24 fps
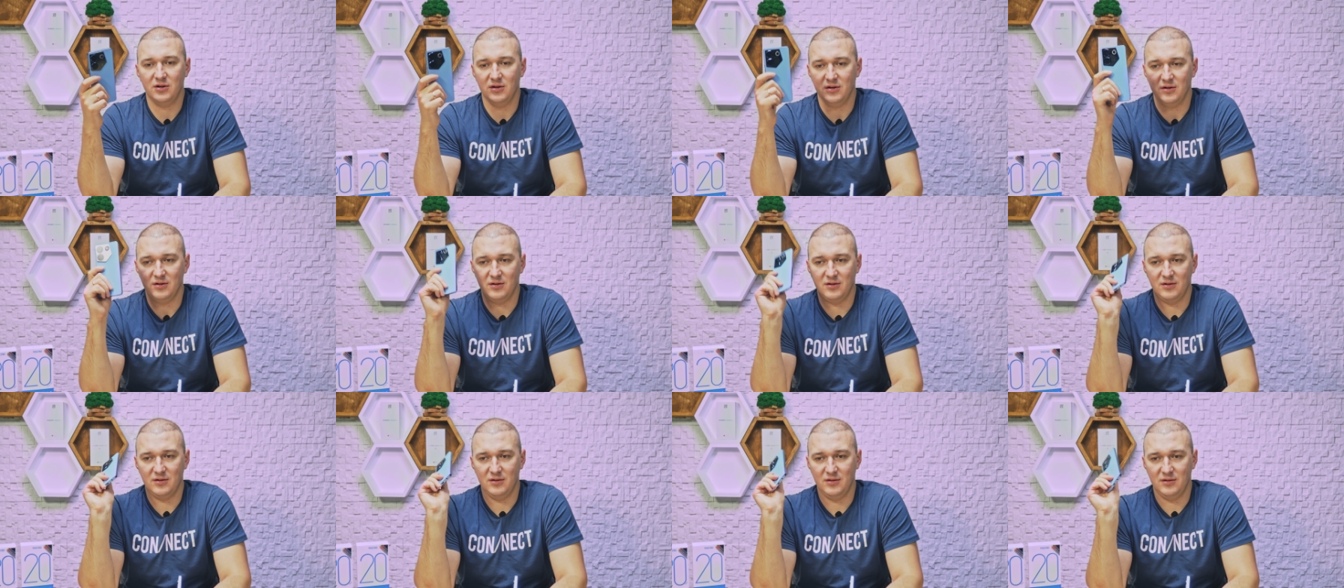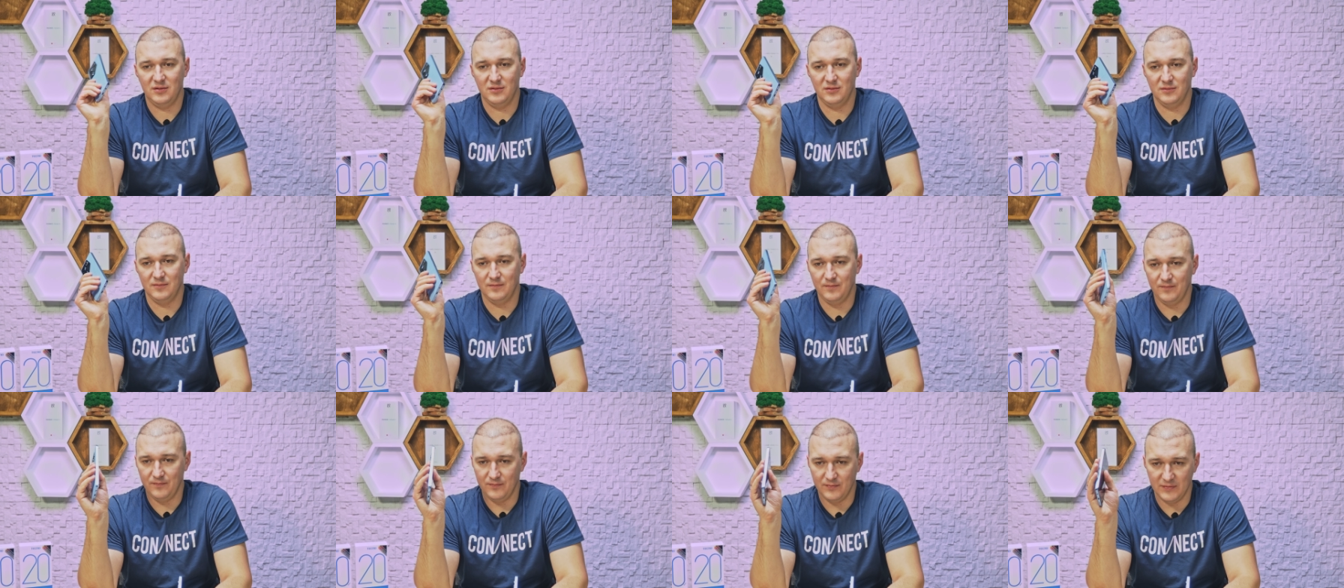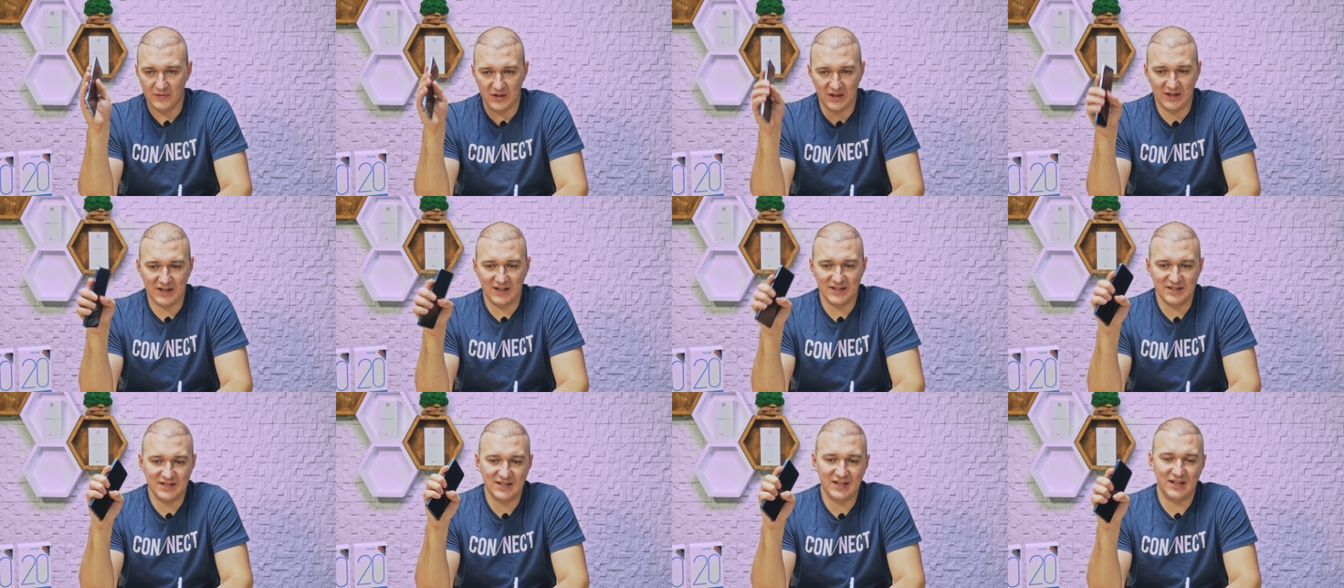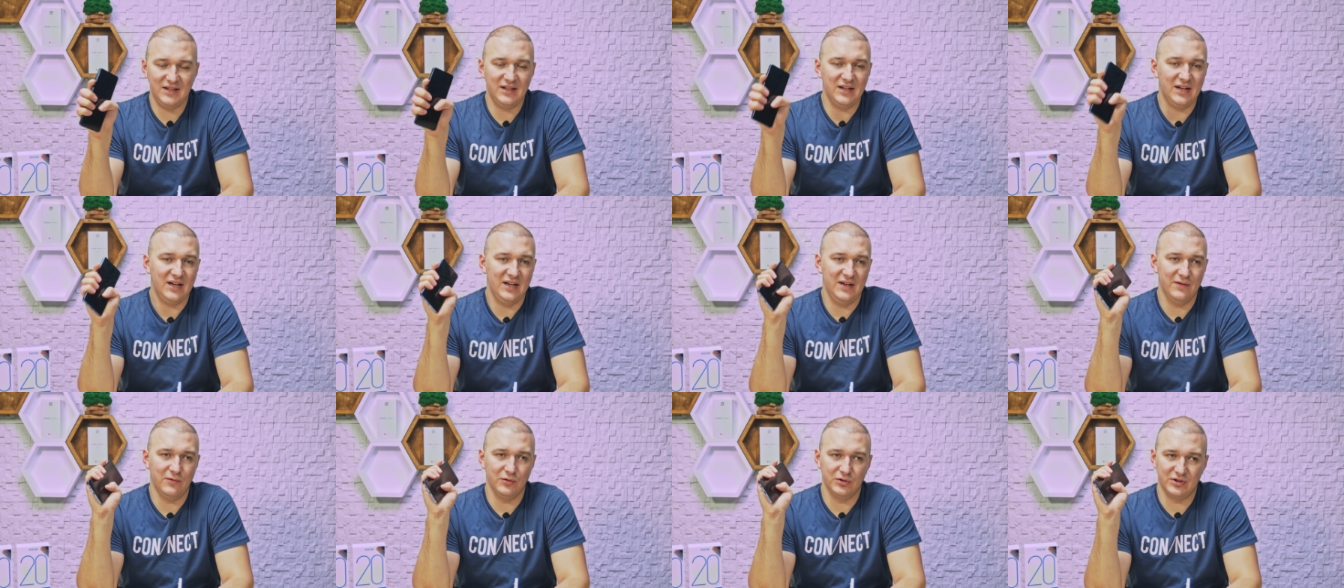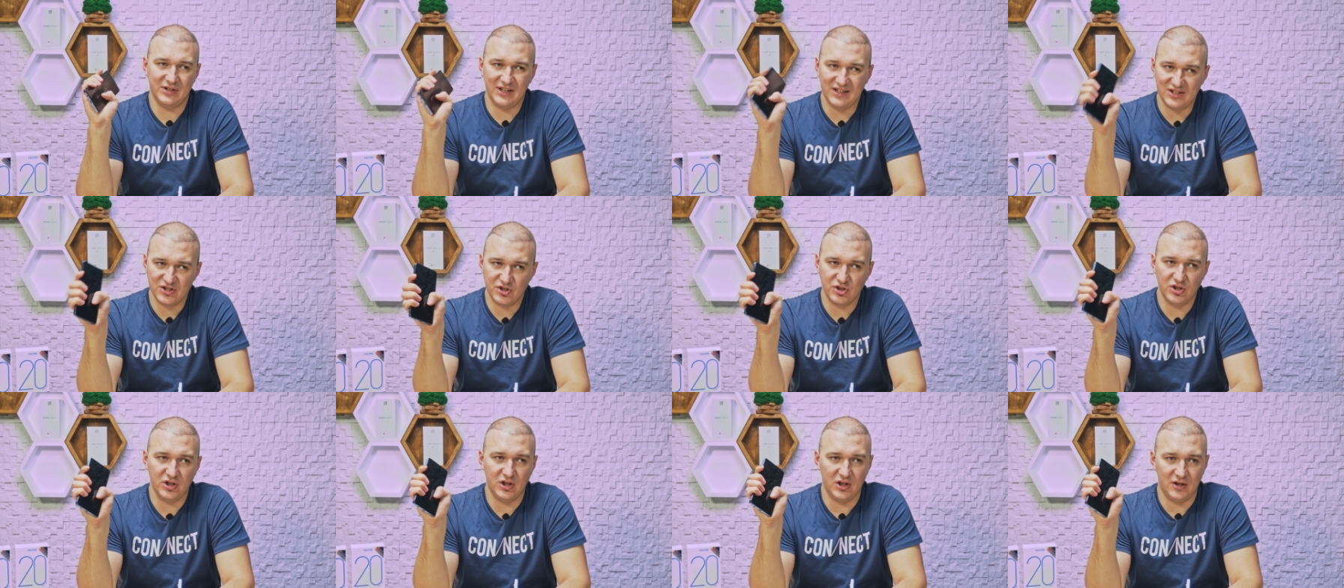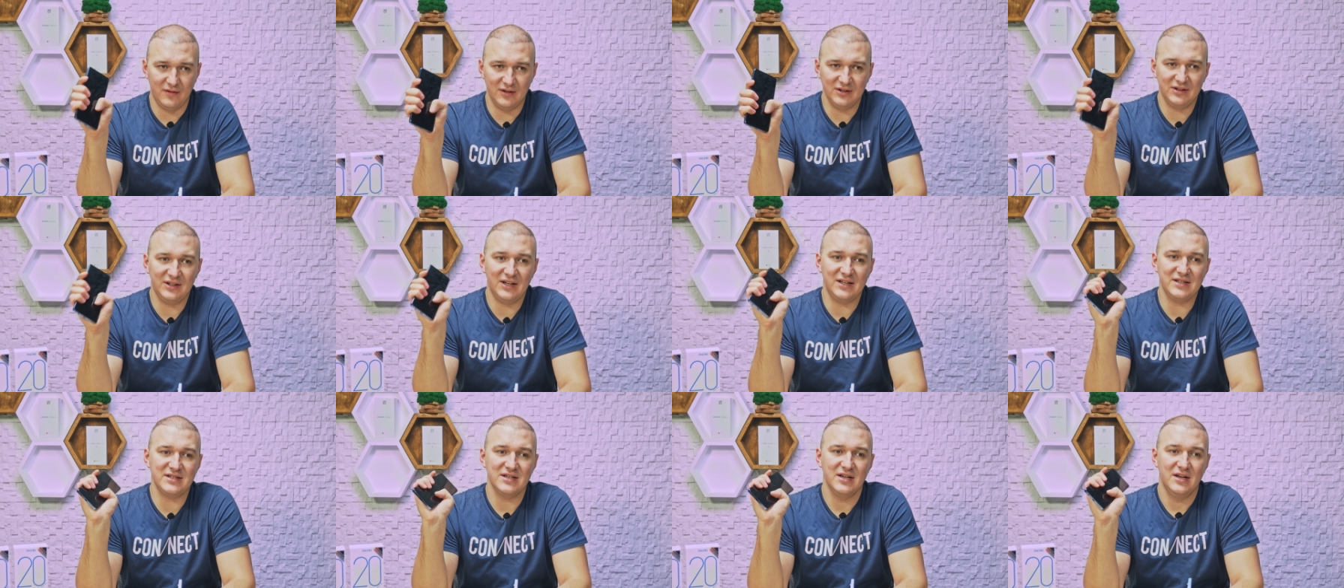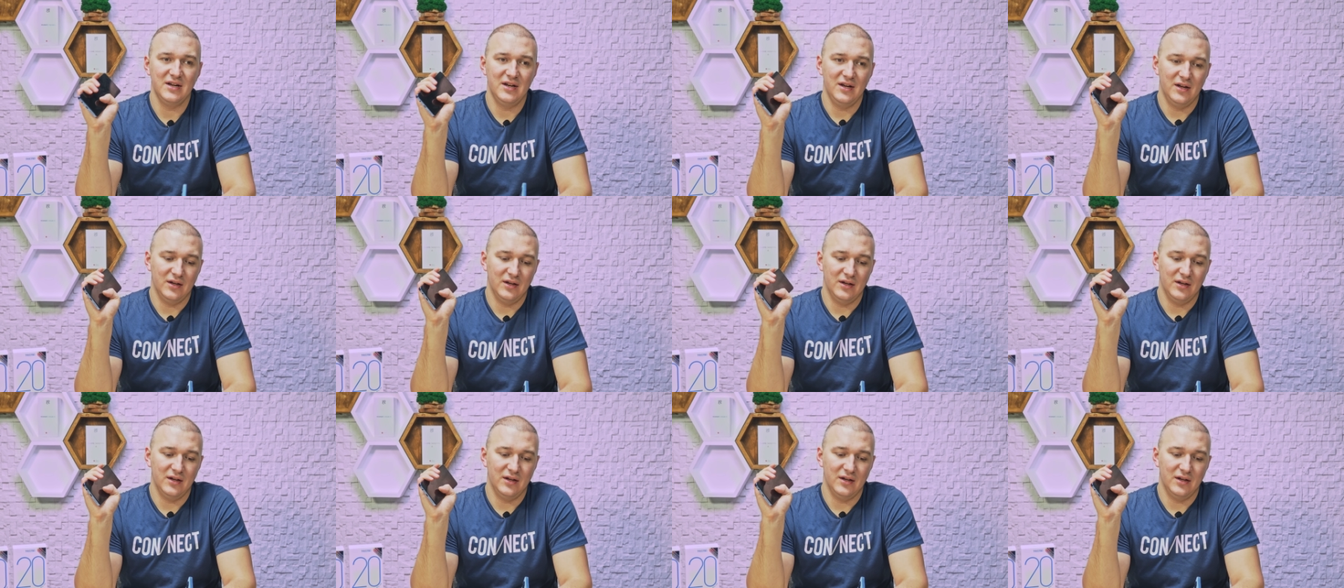Э, эм, до конца дня его должна хватать,